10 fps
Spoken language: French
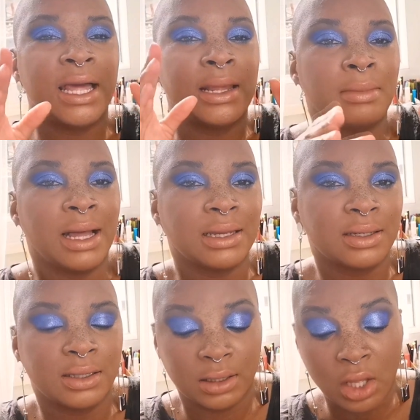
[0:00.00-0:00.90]
à la
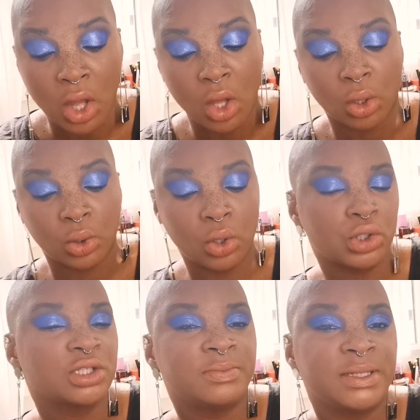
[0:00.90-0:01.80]
marque
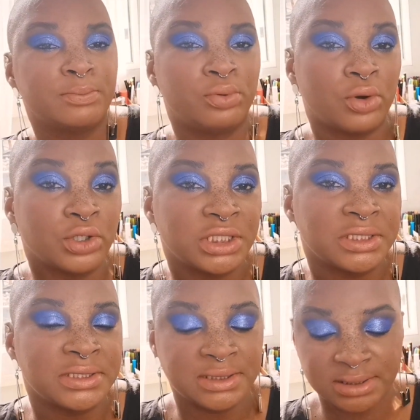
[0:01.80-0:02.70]
Cosmic Brushes.
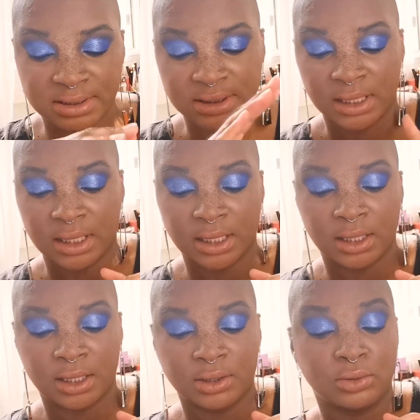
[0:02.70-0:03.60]

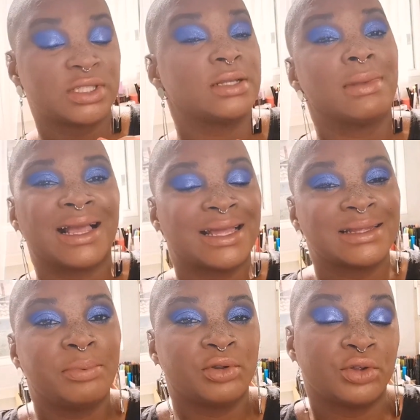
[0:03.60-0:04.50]
Donc c'est une marque
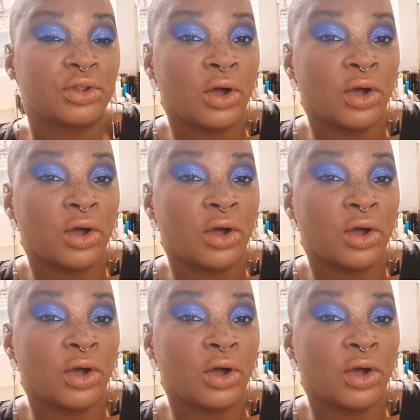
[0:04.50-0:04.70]
indépendante